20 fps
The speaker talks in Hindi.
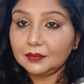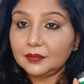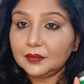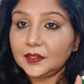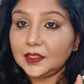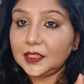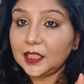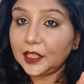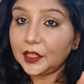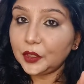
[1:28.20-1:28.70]

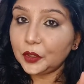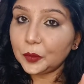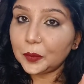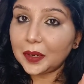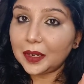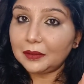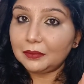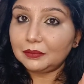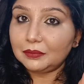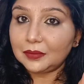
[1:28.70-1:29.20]
झंडू
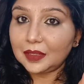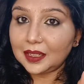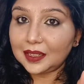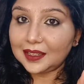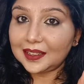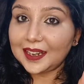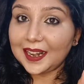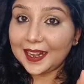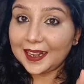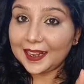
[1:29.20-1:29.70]
बाम
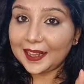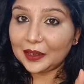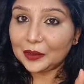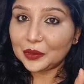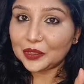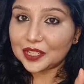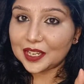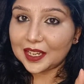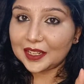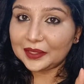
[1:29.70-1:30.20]
अगर हेडेक हो
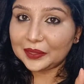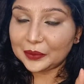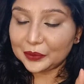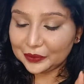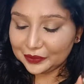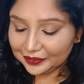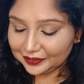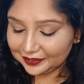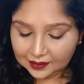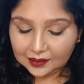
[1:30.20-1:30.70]
जाए तो
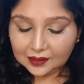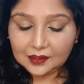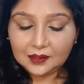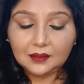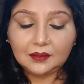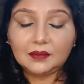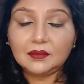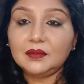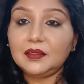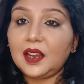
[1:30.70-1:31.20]

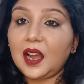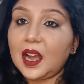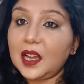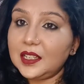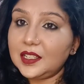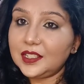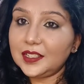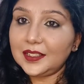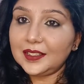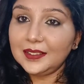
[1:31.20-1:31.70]

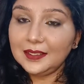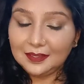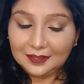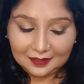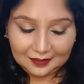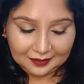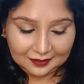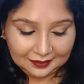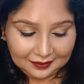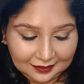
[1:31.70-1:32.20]
काजल
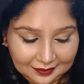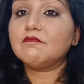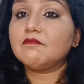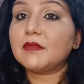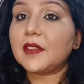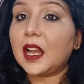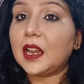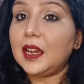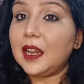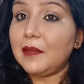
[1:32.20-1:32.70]

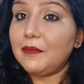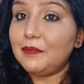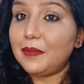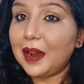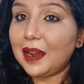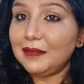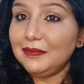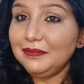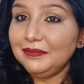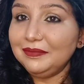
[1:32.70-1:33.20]
लिप बाम